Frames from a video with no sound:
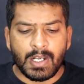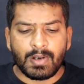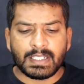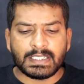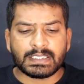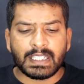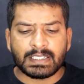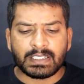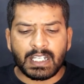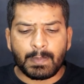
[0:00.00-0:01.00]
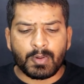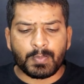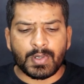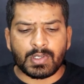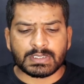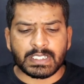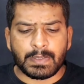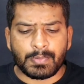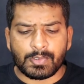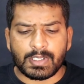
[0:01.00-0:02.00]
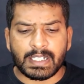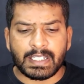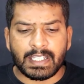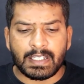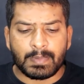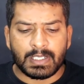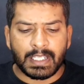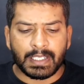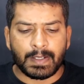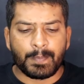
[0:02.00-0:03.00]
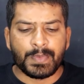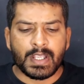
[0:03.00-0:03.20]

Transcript: और इसके अंदर आपको बहुत सारे फोटो देखने के लिए मिल जाएंगे